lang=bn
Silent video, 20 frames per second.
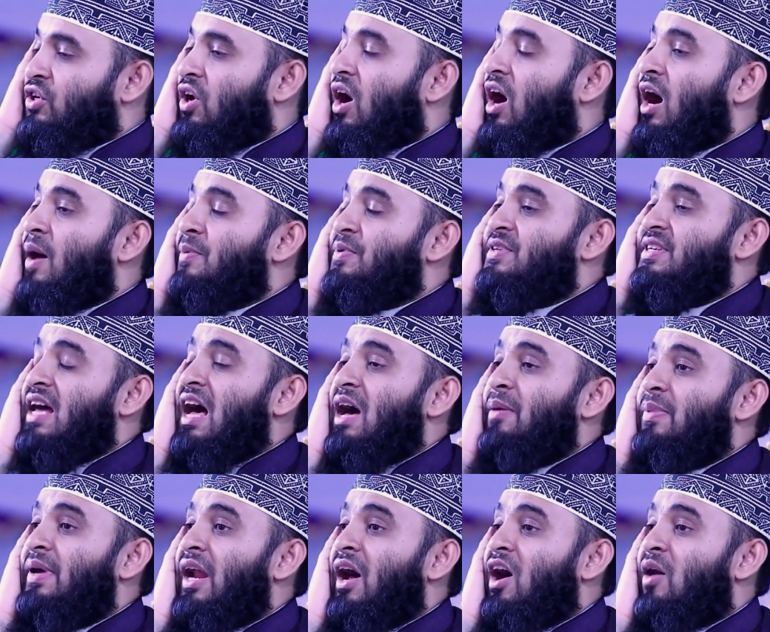সব
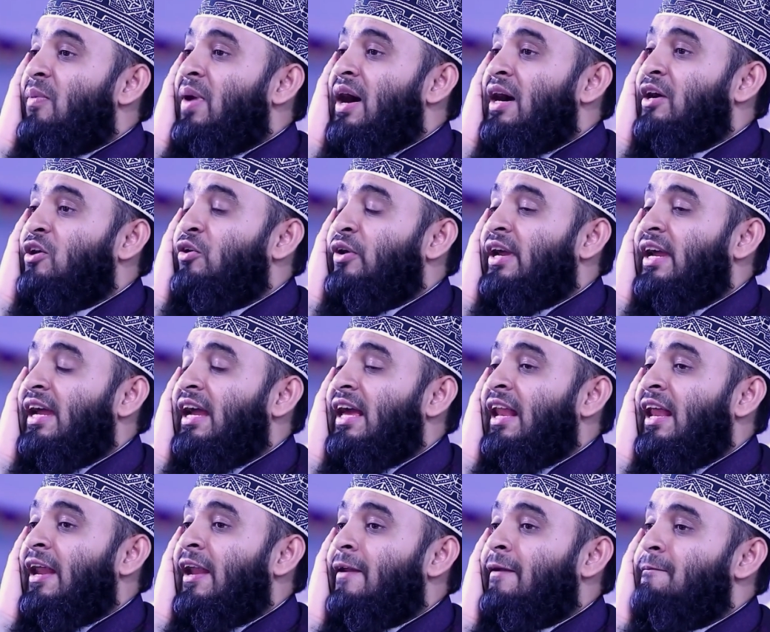সাহাবিরা অবাক হয়ে
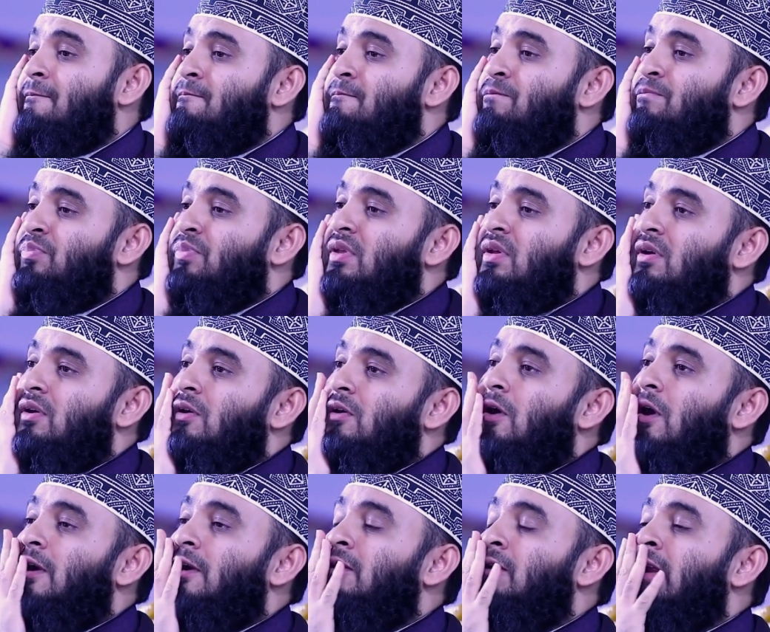গেলেন
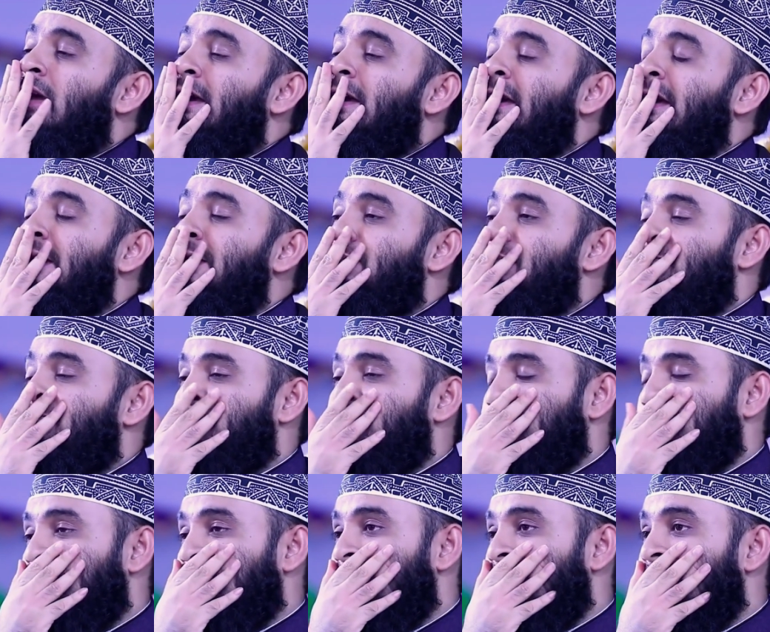ঘটনা কি
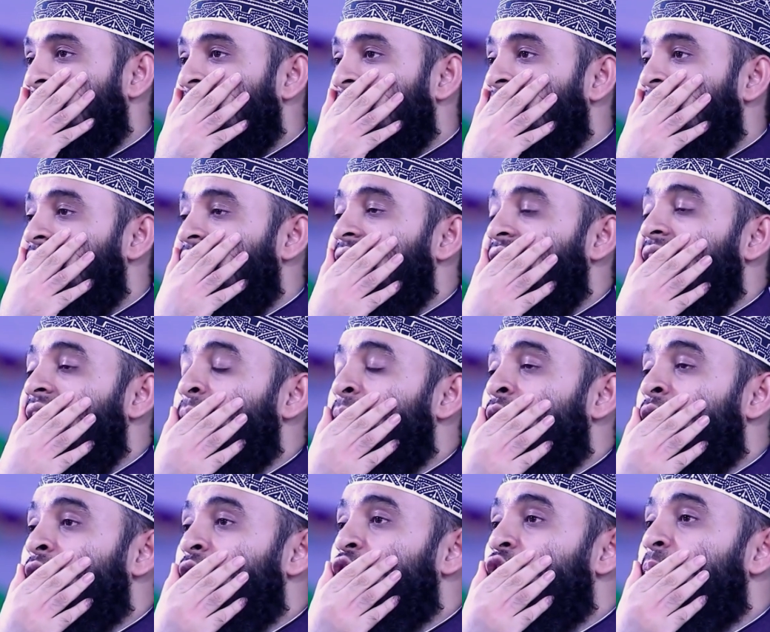কি
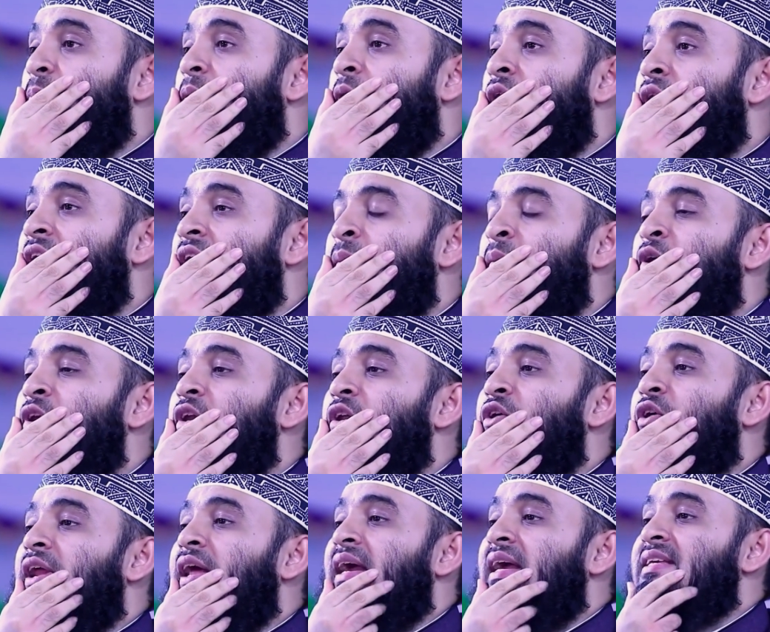এমন গোপন আমল
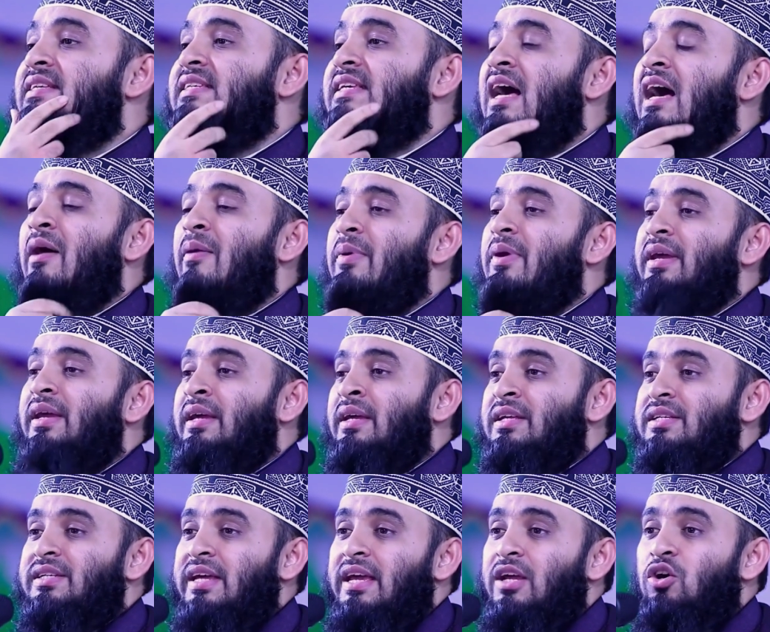করে এই সাহাবি
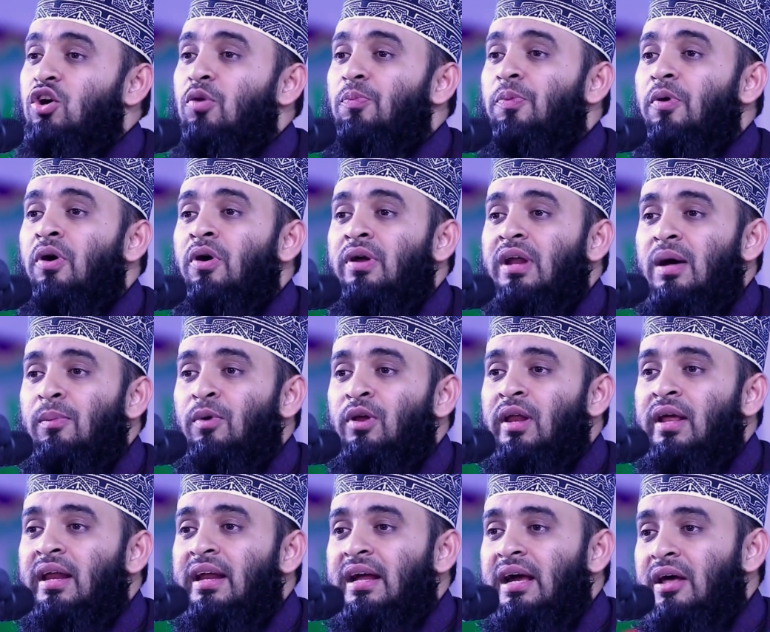যে গোপন
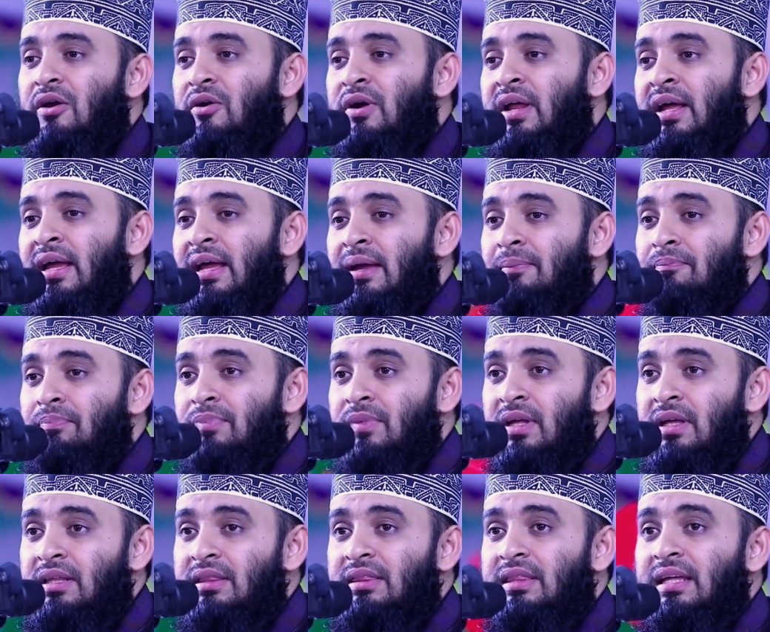আমলের কারণে
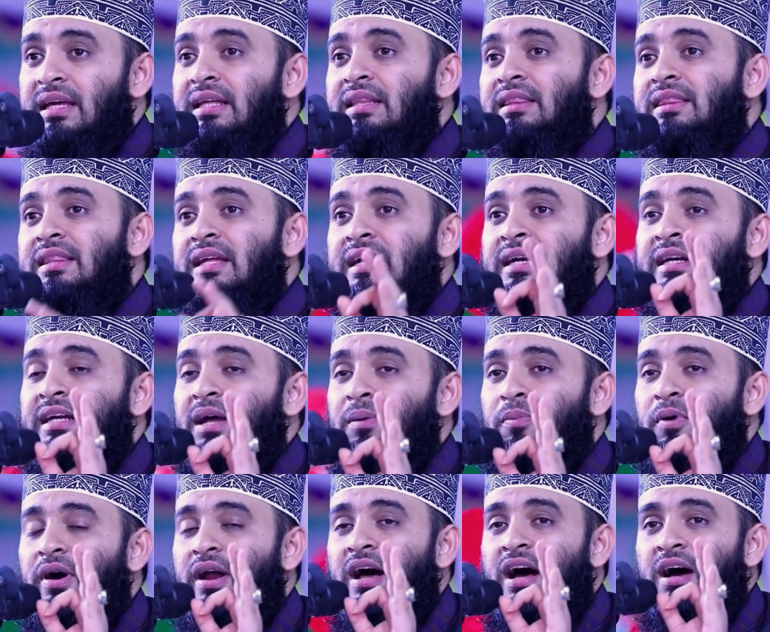তিন তিনটা
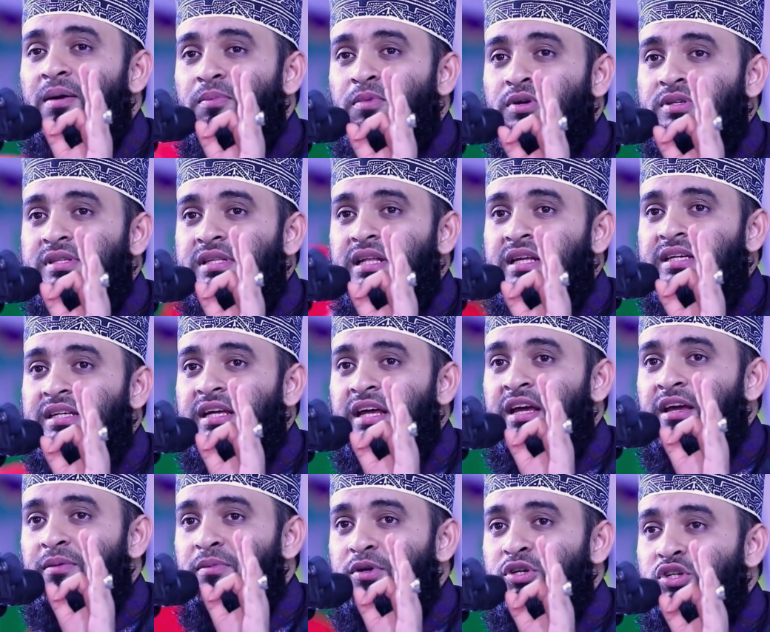ভরা মজলিসে
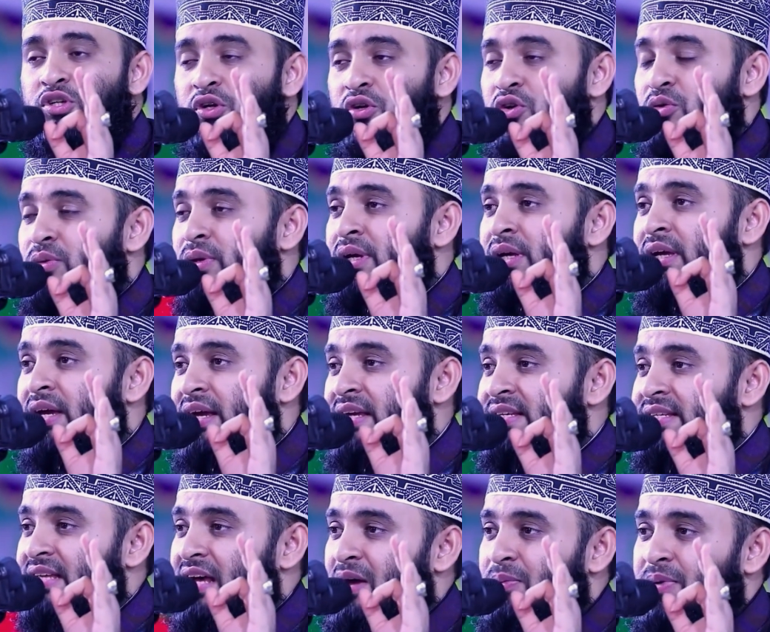বিশ্বনবী এই
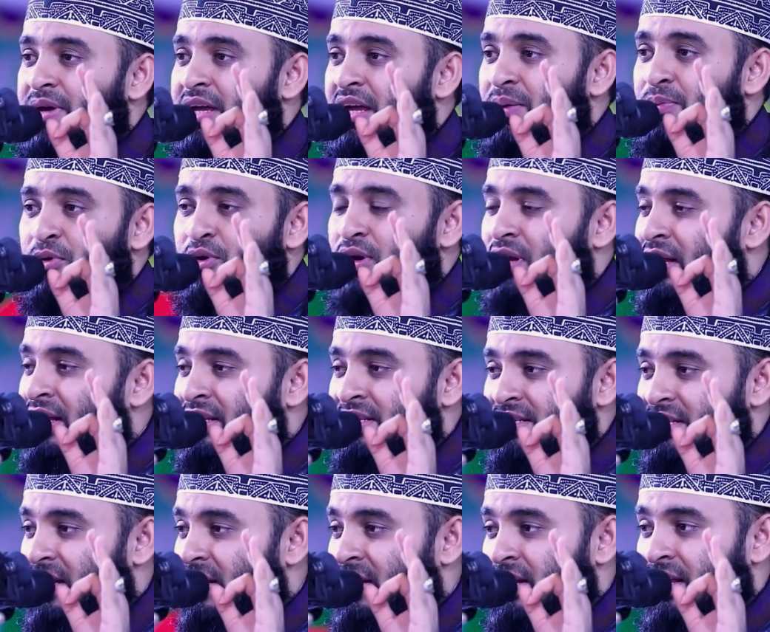সাহাবিকে বললেন
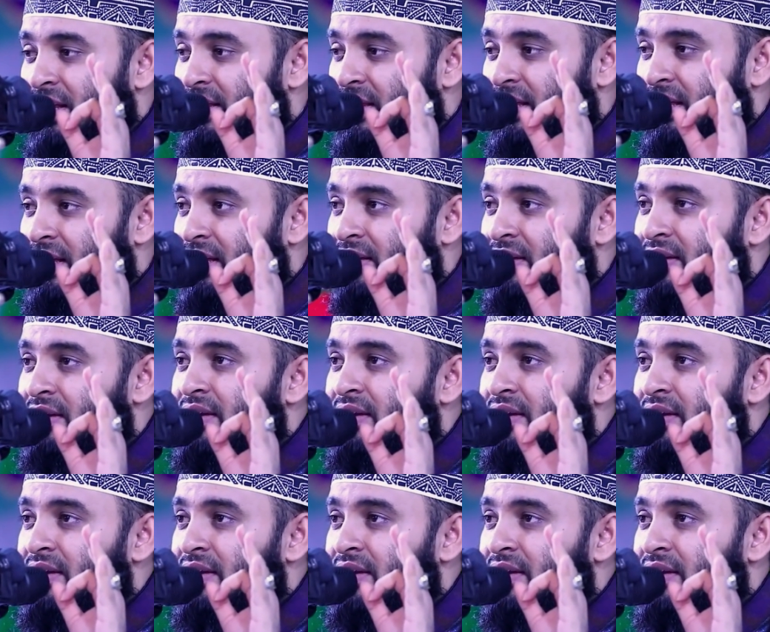জান্নাতি